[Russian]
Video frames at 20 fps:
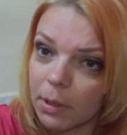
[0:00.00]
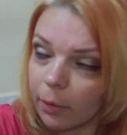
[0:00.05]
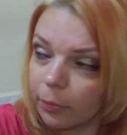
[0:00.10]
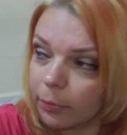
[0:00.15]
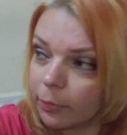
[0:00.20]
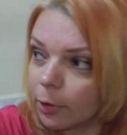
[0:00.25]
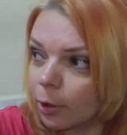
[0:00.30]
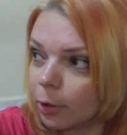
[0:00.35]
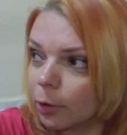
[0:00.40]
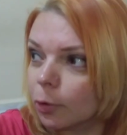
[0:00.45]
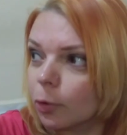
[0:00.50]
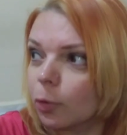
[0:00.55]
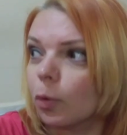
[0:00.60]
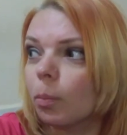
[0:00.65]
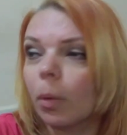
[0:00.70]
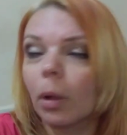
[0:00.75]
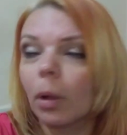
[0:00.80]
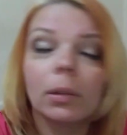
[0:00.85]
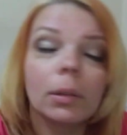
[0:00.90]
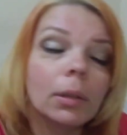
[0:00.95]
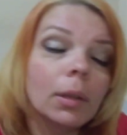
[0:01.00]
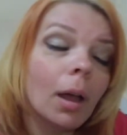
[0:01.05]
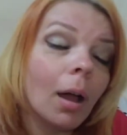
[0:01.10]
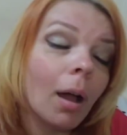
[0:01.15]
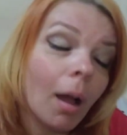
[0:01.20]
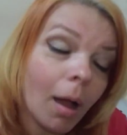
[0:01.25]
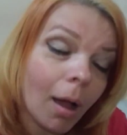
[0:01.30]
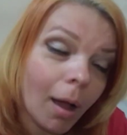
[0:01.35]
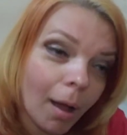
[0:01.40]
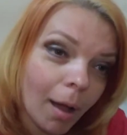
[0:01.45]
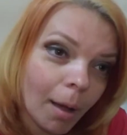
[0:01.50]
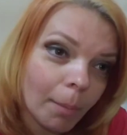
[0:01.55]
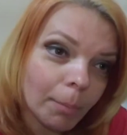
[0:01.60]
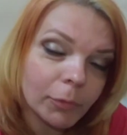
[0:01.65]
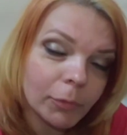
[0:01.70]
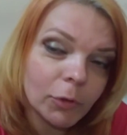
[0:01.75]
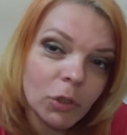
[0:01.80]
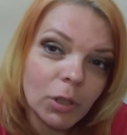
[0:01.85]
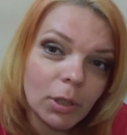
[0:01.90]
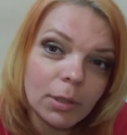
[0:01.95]
завтра дома, да
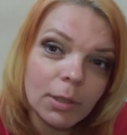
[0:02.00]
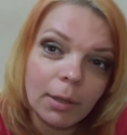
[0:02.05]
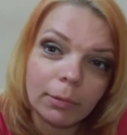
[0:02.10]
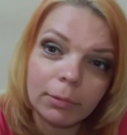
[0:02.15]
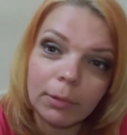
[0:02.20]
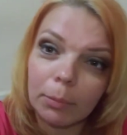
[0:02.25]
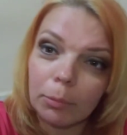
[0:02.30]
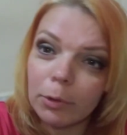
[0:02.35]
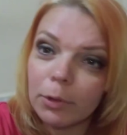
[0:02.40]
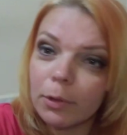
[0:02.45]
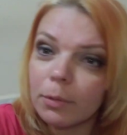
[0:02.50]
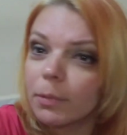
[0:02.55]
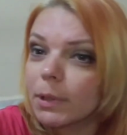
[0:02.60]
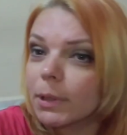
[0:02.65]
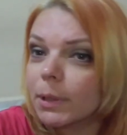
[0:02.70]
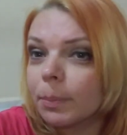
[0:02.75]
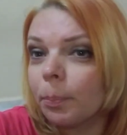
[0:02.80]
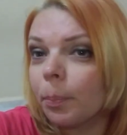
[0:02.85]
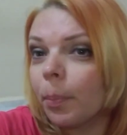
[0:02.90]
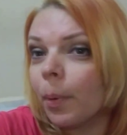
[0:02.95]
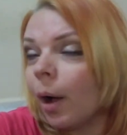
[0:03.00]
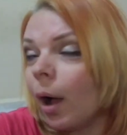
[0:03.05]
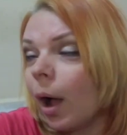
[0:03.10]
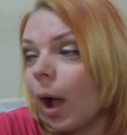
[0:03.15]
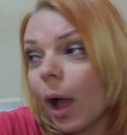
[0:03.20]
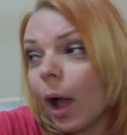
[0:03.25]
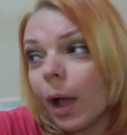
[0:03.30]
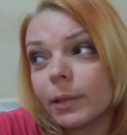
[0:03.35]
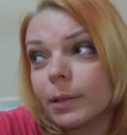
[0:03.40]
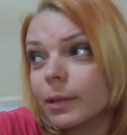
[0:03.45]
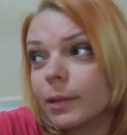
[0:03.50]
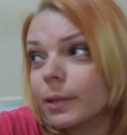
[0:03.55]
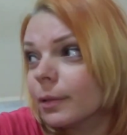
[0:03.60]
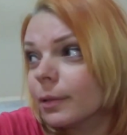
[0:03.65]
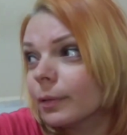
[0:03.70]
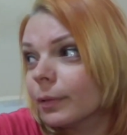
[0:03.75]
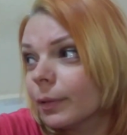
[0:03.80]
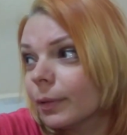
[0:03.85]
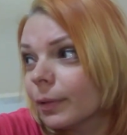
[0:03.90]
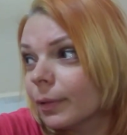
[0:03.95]
мы вчера, завтра будем спать. В
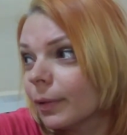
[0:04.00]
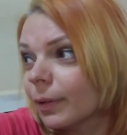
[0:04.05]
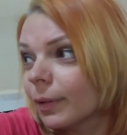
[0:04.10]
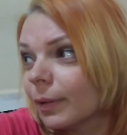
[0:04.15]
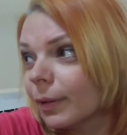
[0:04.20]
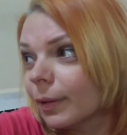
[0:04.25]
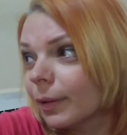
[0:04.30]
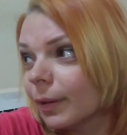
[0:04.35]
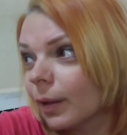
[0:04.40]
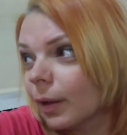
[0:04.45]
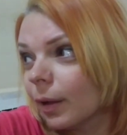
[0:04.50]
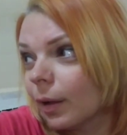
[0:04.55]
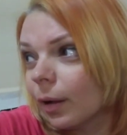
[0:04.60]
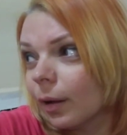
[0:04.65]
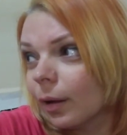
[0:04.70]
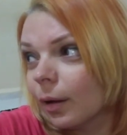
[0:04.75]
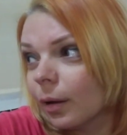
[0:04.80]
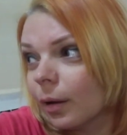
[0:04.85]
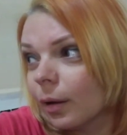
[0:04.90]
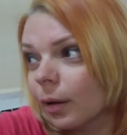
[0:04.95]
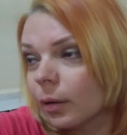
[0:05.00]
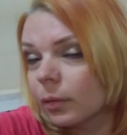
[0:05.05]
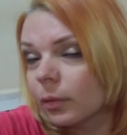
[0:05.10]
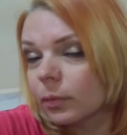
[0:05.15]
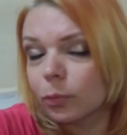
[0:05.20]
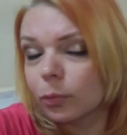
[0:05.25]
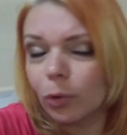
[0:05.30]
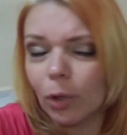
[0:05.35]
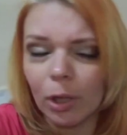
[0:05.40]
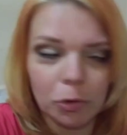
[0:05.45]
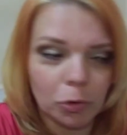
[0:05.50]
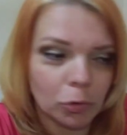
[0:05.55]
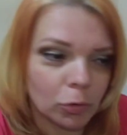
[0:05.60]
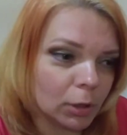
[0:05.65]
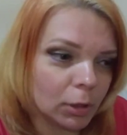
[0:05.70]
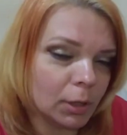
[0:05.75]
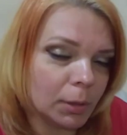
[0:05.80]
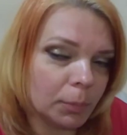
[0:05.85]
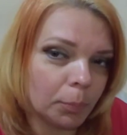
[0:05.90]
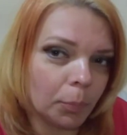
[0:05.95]
прошлом году разве было выходной? Ну, я
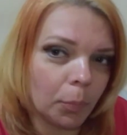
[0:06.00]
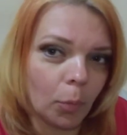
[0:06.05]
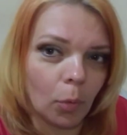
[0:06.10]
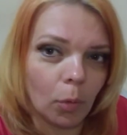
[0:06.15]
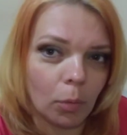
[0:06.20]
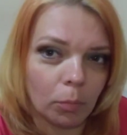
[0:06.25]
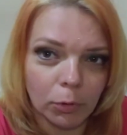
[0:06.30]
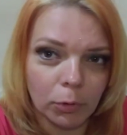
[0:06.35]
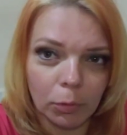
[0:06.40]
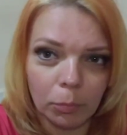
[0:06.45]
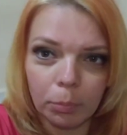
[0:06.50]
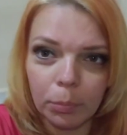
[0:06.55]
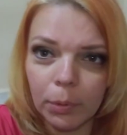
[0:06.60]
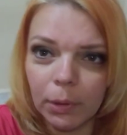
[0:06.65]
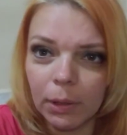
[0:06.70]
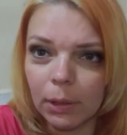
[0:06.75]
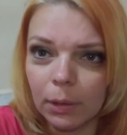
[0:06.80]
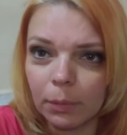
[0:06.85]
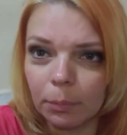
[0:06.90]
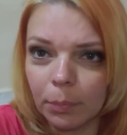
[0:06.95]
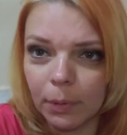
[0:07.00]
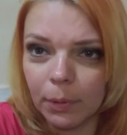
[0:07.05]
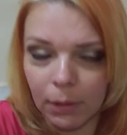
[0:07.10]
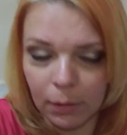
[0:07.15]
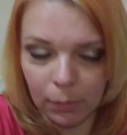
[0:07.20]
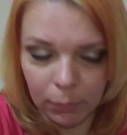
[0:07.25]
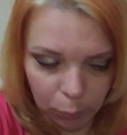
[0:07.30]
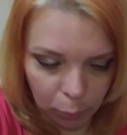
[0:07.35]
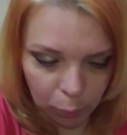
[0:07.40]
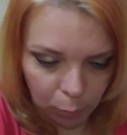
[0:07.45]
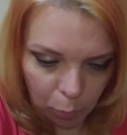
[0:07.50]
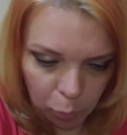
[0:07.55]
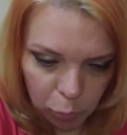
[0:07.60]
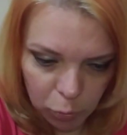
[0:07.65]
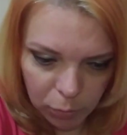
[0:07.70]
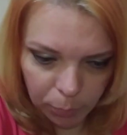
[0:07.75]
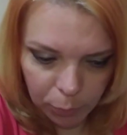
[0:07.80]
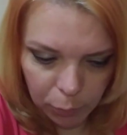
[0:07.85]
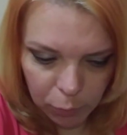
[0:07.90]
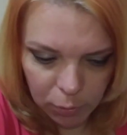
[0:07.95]
что-то не помню. Был, был. Но я
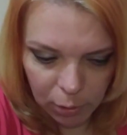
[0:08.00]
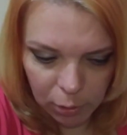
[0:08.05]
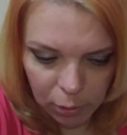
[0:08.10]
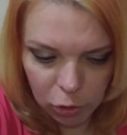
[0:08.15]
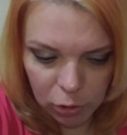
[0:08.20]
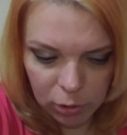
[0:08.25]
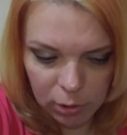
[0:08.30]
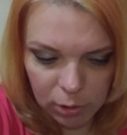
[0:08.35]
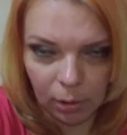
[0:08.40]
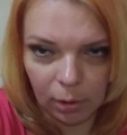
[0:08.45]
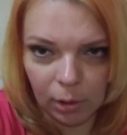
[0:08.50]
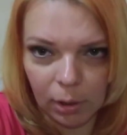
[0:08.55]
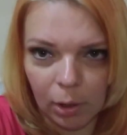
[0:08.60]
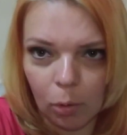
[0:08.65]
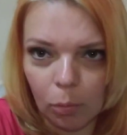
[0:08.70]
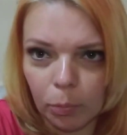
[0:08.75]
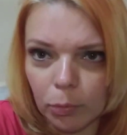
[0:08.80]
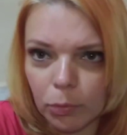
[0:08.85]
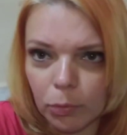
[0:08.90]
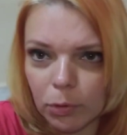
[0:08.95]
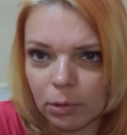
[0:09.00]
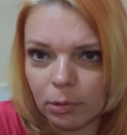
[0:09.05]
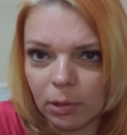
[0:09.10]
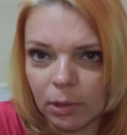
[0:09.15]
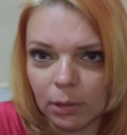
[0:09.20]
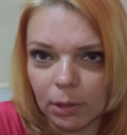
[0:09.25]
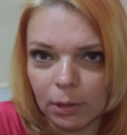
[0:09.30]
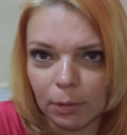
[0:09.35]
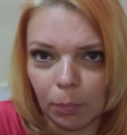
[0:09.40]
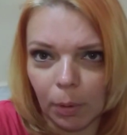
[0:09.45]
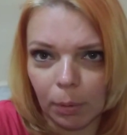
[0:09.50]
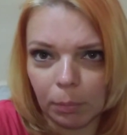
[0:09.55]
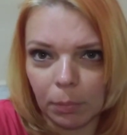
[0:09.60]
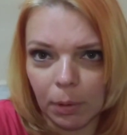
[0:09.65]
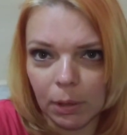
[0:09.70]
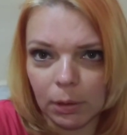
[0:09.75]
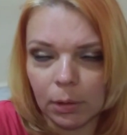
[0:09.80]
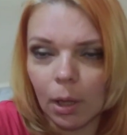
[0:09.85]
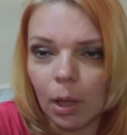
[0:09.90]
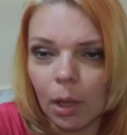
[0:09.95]
уже просто, честно говоря, упустила этот
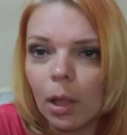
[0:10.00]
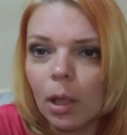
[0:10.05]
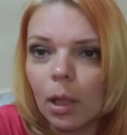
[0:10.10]
момент.